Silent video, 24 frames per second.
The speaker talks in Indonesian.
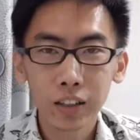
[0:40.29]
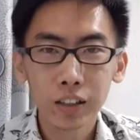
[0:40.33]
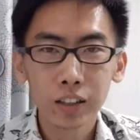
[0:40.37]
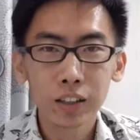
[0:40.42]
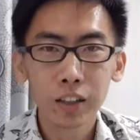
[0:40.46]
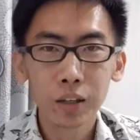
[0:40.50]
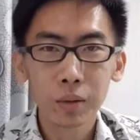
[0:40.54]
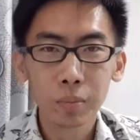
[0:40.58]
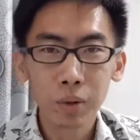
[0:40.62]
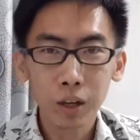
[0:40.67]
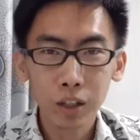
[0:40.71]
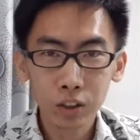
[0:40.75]

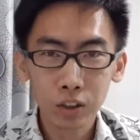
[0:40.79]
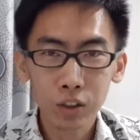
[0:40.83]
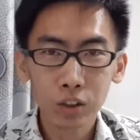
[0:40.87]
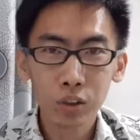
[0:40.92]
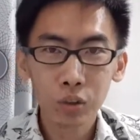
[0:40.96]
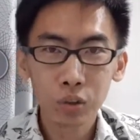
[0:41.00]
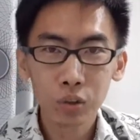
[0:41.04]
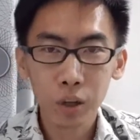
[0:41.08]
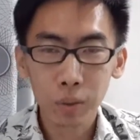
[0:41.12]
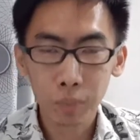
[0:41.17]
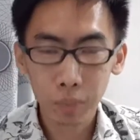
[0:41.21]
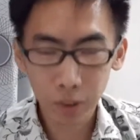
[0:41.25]
Terima kasih
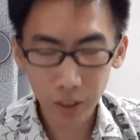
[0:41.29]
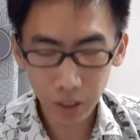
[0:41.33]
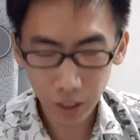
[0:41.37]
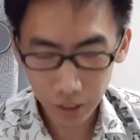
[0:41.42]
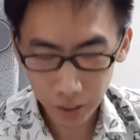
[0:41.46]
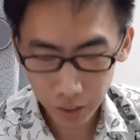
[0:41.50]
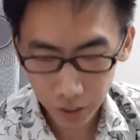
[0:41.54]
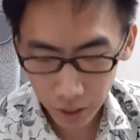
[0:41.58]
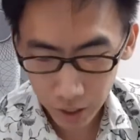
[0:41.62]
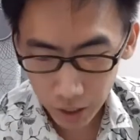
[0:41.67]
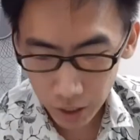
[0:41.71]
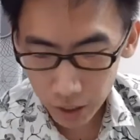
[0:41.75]
sudah
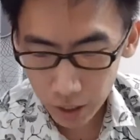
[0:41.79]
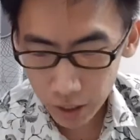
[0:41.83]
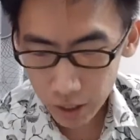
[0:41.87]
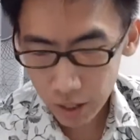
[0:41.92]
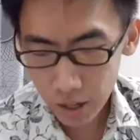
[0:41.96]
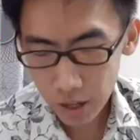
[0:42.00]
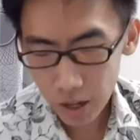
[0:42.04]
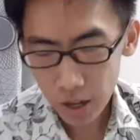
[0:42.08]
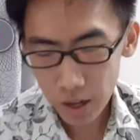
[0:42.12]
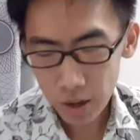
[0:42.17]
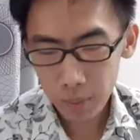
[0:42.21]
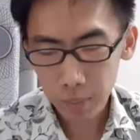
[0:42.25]
bertanya.
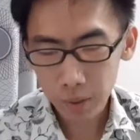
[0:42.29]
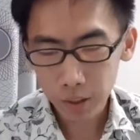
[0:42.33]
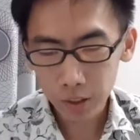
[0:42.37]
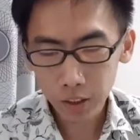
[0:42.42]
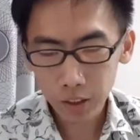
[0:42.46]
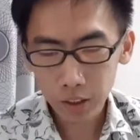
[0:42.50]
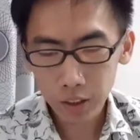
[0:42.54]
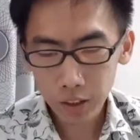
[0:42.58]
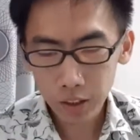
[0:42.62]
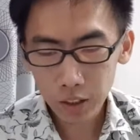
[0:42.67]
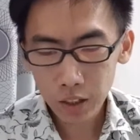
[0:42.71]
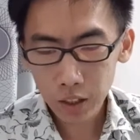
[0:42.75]

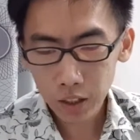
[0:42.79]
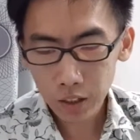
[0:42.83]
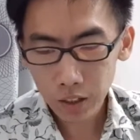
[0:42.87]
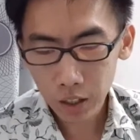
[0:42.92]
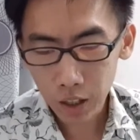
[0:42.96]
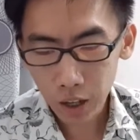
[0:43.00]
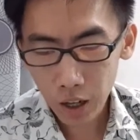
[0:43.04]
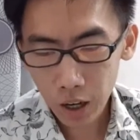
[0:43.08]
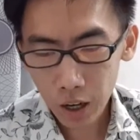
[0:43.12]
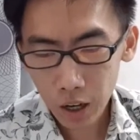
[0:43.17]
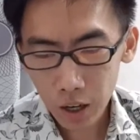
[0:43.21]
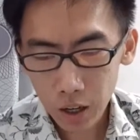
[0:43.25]
Pertanyaannya
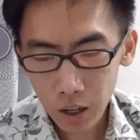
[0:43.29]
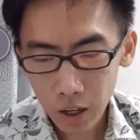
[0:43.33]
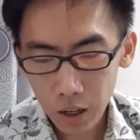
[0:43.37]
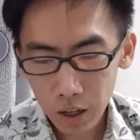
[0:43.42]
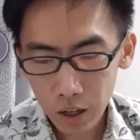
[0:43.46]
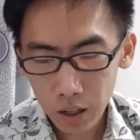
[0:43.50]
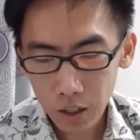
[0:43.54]
adalah